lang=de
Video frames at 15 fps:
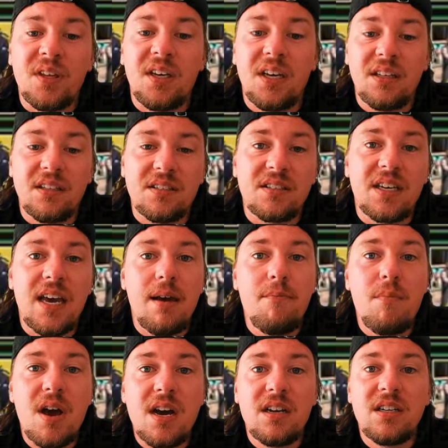Geht das Game
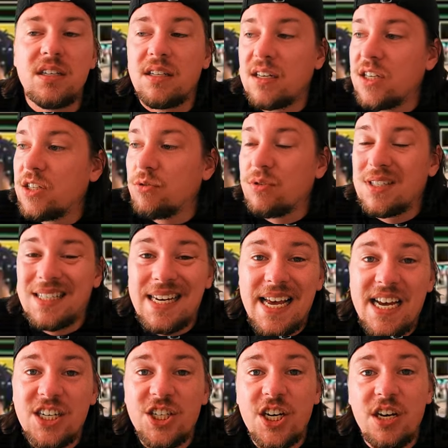mehr in Richtung
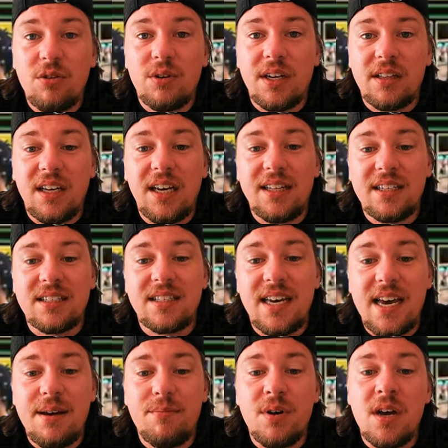Slashing oder geht das
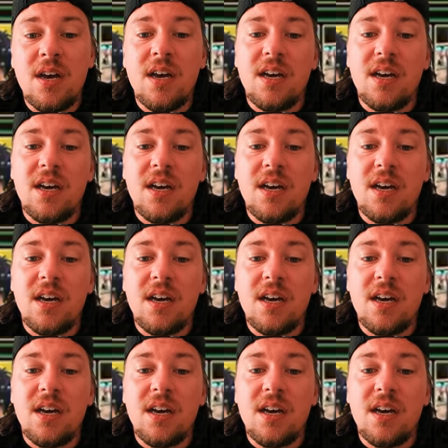Game